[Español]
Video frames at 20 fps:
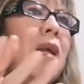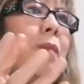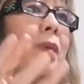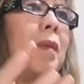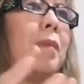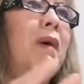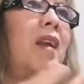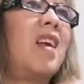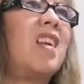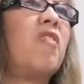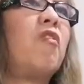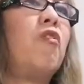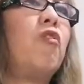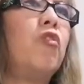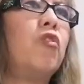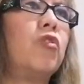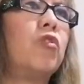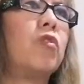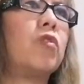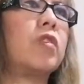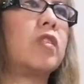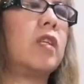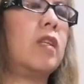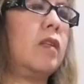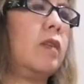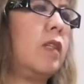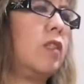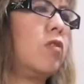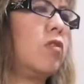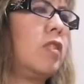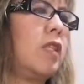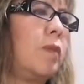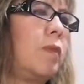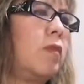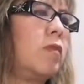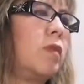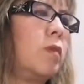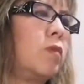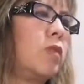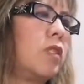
para preparar fondos, ¿eh? Esos también los